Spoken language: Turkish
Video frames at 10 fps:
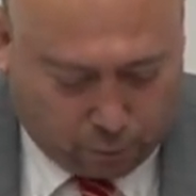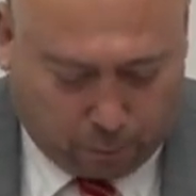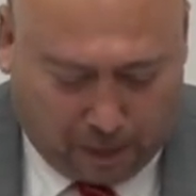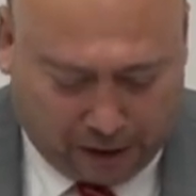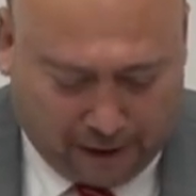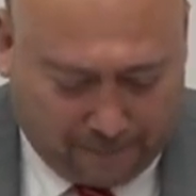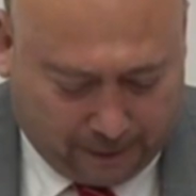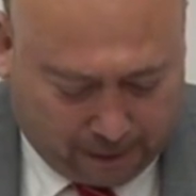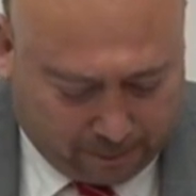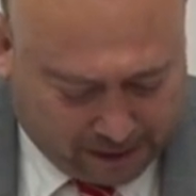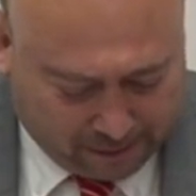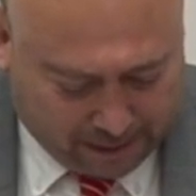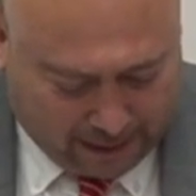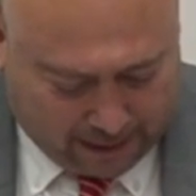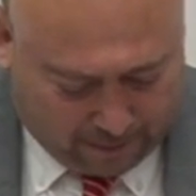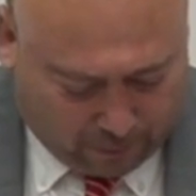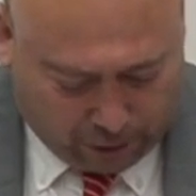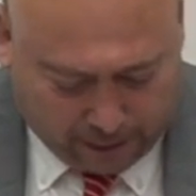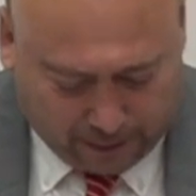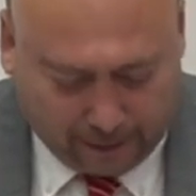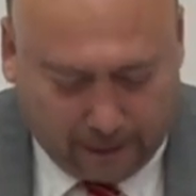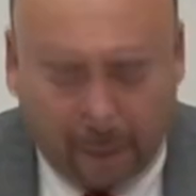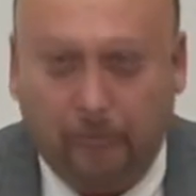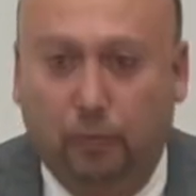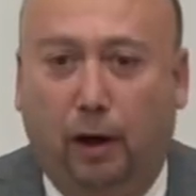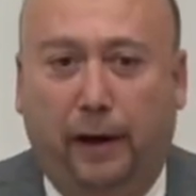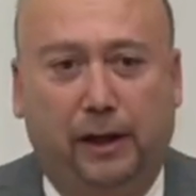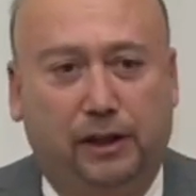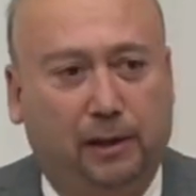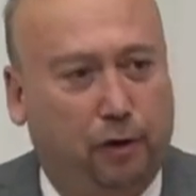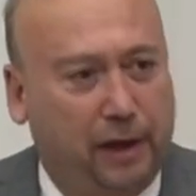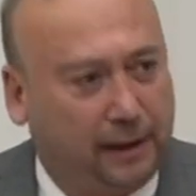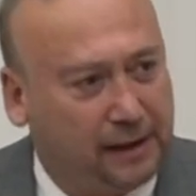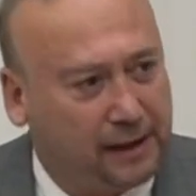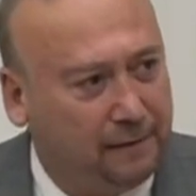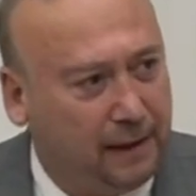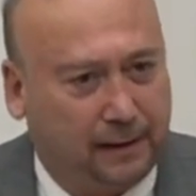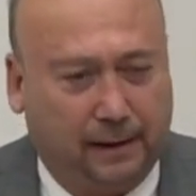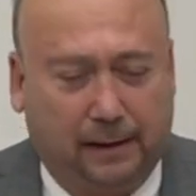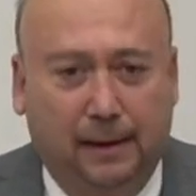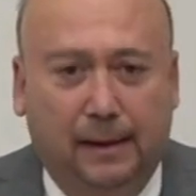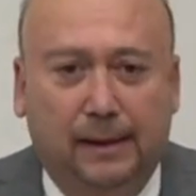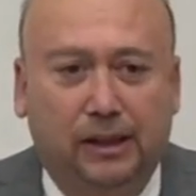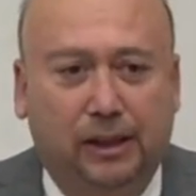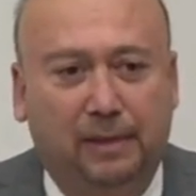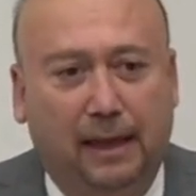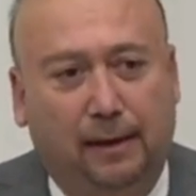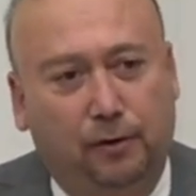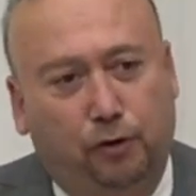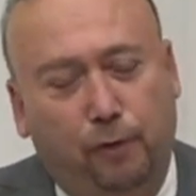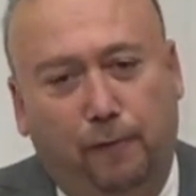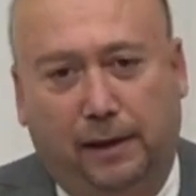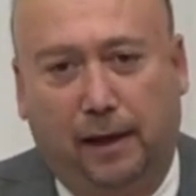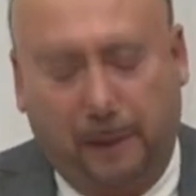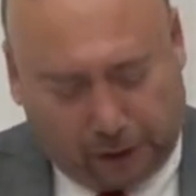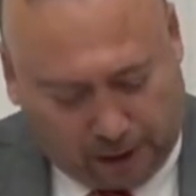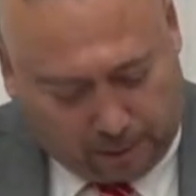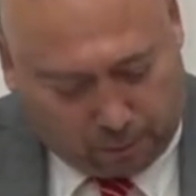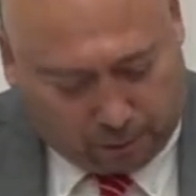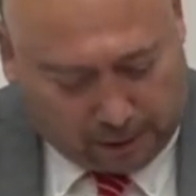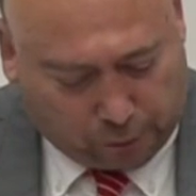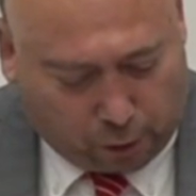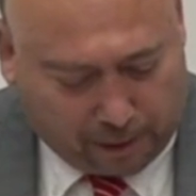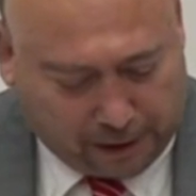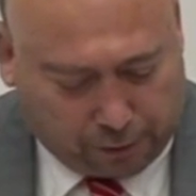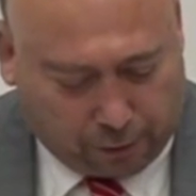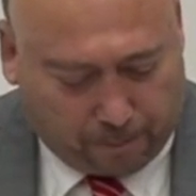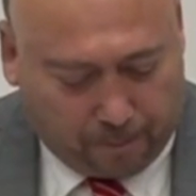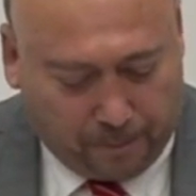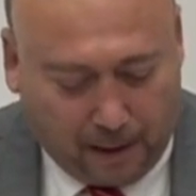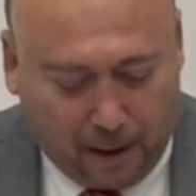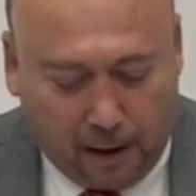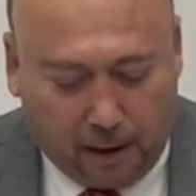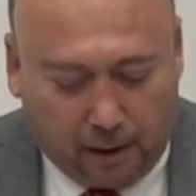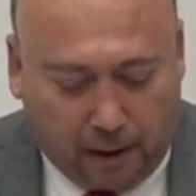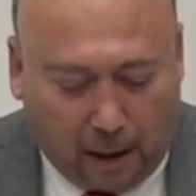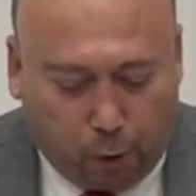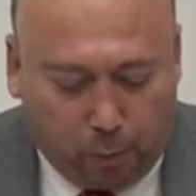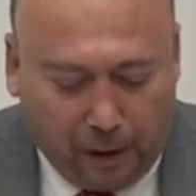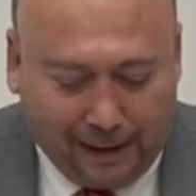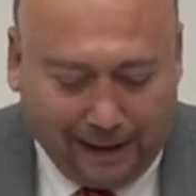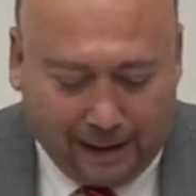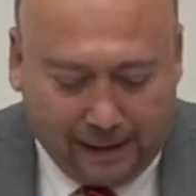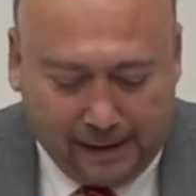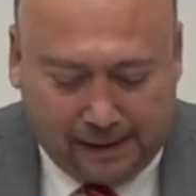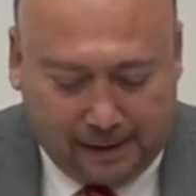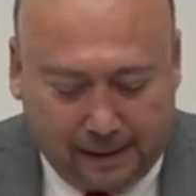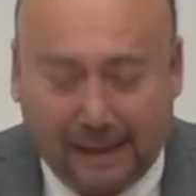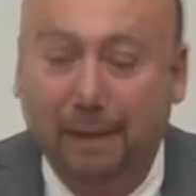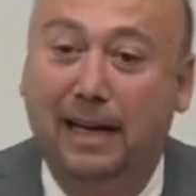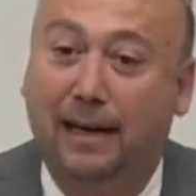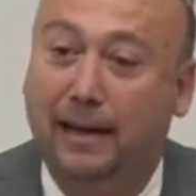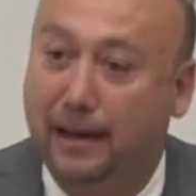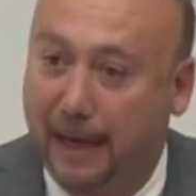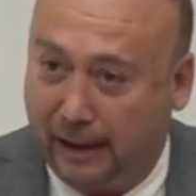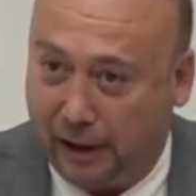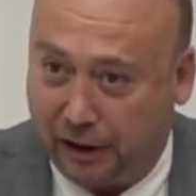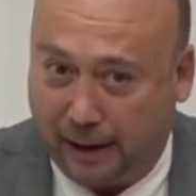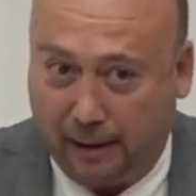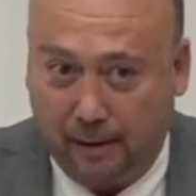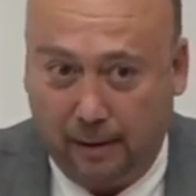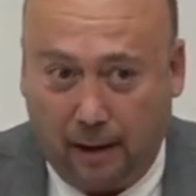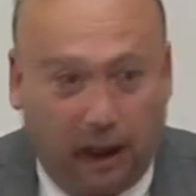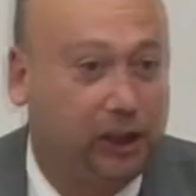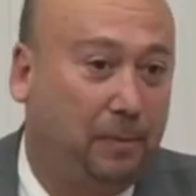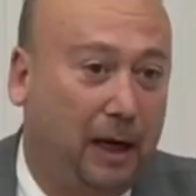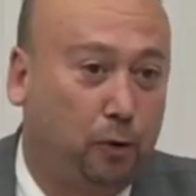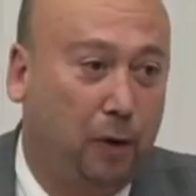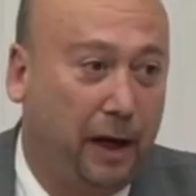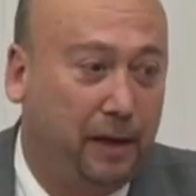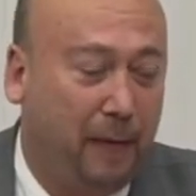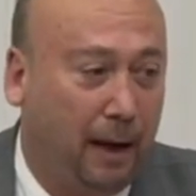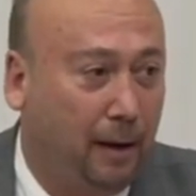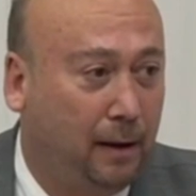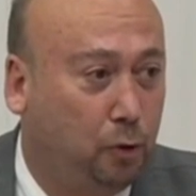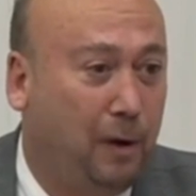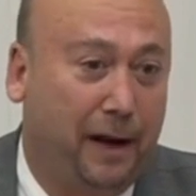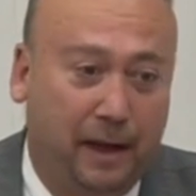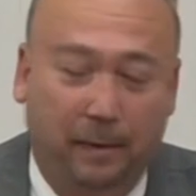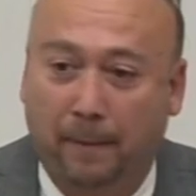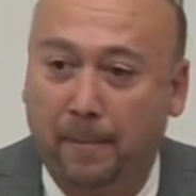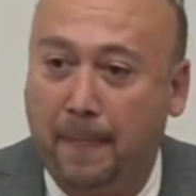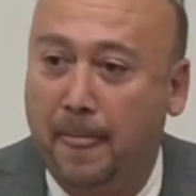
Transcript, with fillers: Grup Başkan Vekilimizin de onayıyla bu araştırma önergesini verdik. Şimdi tüm vatandaşlarıma buradan sormak istiyorum. Tapu bilgileriniz kimlerin eline geçti? Acaba güvendi mi? Güvende mi?